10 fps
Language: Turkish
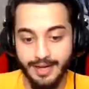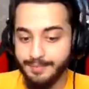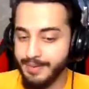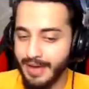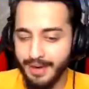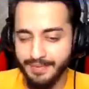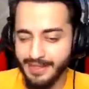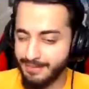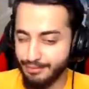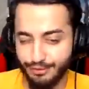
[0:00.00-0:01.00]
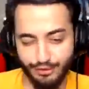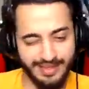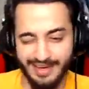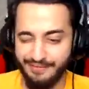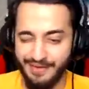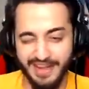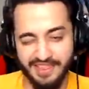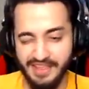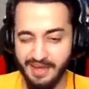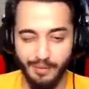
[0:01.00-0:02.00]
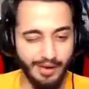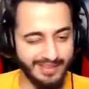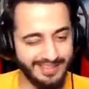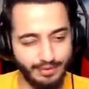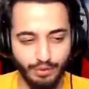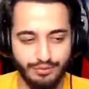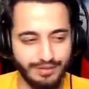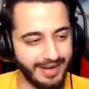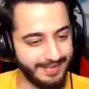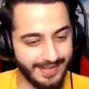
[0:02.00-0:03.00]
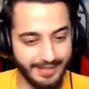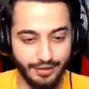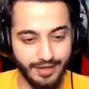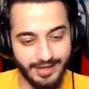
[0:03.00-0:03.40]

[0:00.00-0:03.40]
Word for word: Hani bir mermi iki buçuk lira falan diye böyle tiktokçular hava atıyor